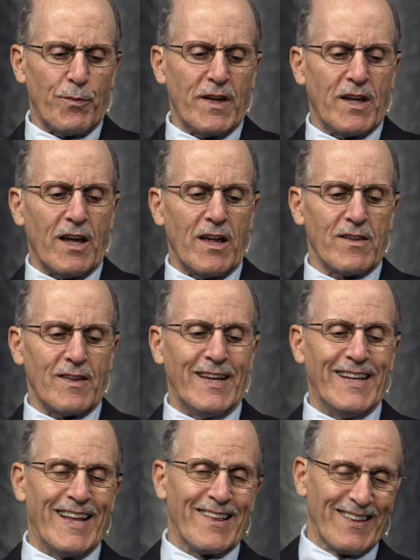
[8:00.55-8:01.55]
mamy wtedy
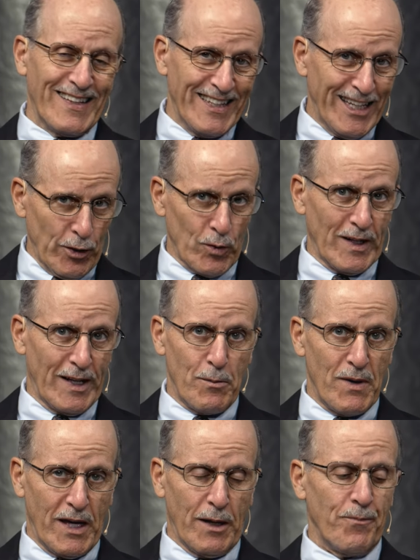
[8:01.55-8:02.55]
mieszkać i
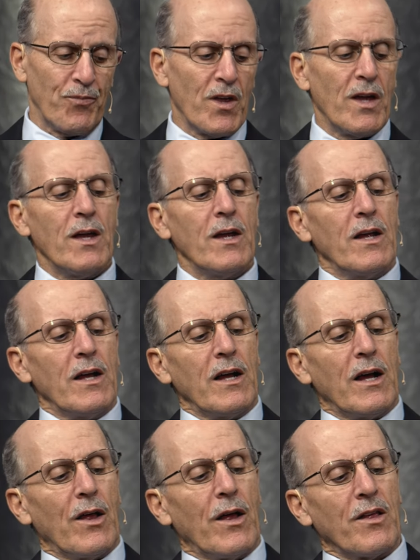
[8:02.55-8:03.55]
królować z Chrystusem.
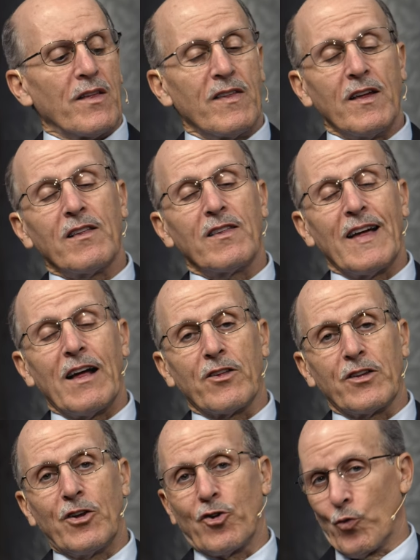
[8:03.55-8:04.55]

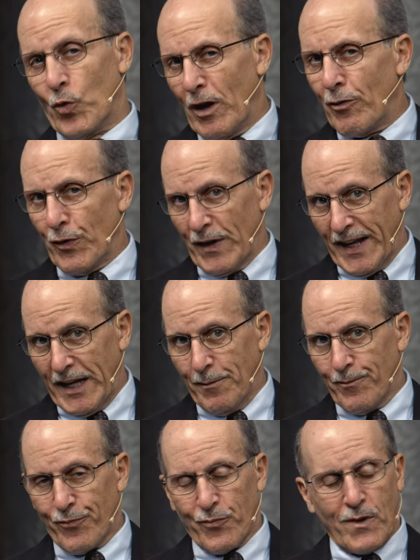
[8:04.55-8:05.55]
Myślę jednak, że
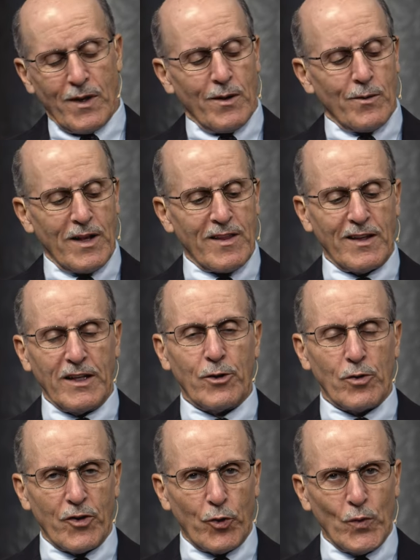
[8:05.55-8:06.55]
chodzi tutaj o
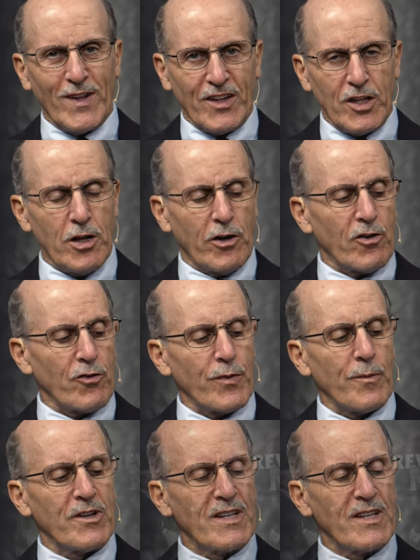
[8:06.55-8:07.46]
literalne tysiąc lat,